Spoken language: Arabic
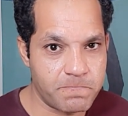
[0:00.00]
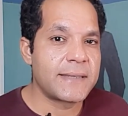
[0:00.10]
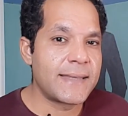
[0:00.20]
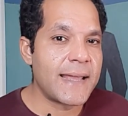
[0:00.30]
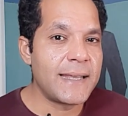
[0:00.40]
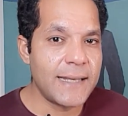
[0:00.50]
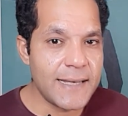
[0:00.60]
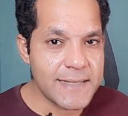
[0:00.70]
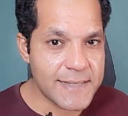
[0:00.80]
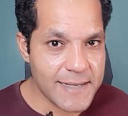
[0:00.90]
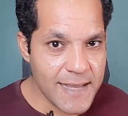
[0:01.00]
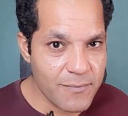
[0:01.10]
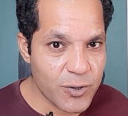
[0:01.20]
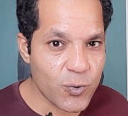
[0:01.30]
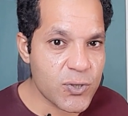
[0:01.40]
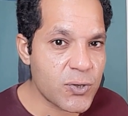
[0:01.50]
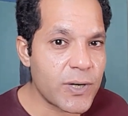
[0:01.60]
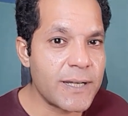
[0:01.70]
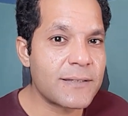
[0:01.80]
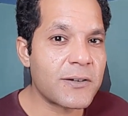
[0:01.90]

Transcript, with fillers: دليل لاستجابة وسرعة